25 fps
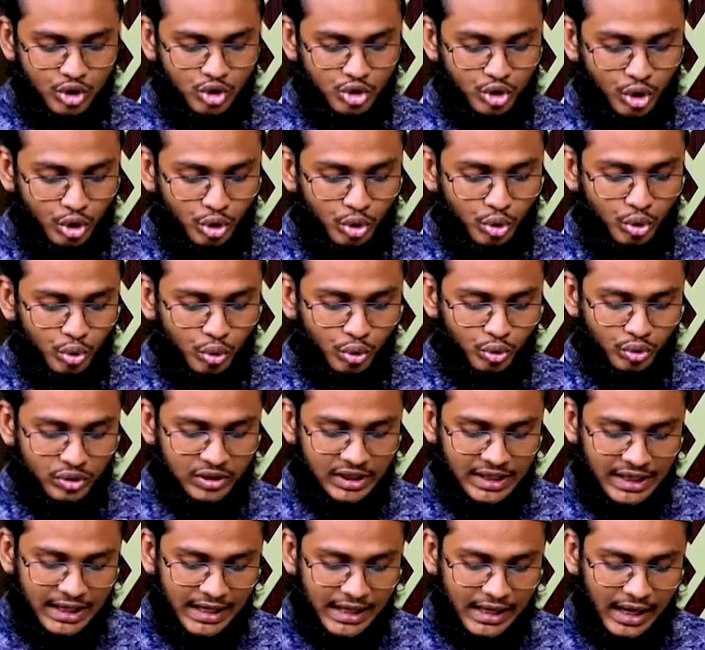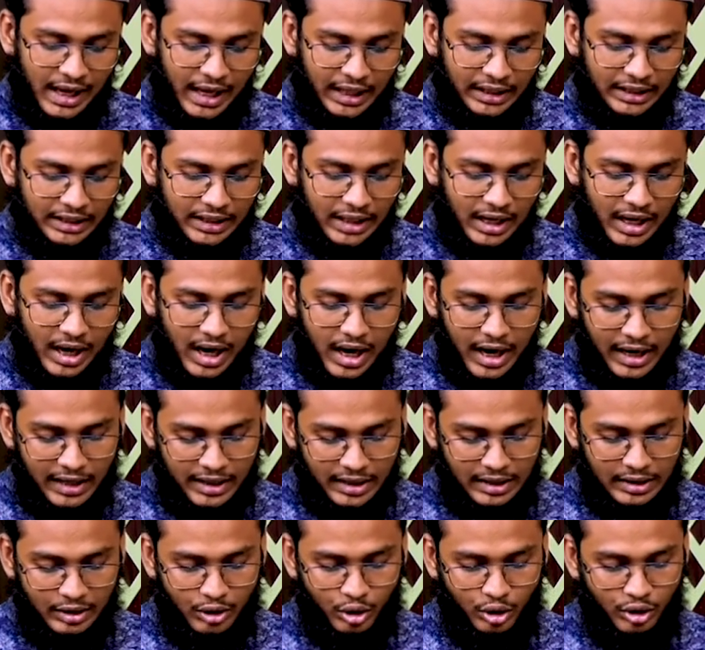যতটুকু দিলে আল্লাহ
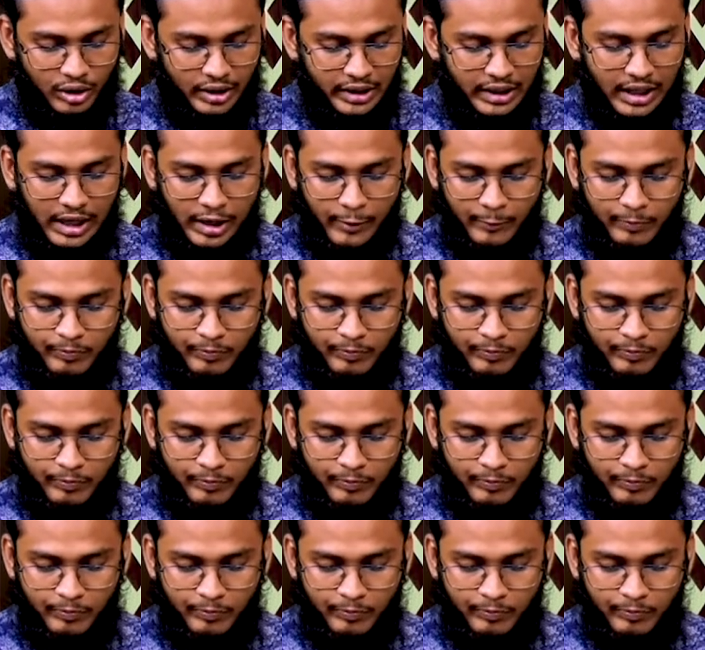আড়াল হন না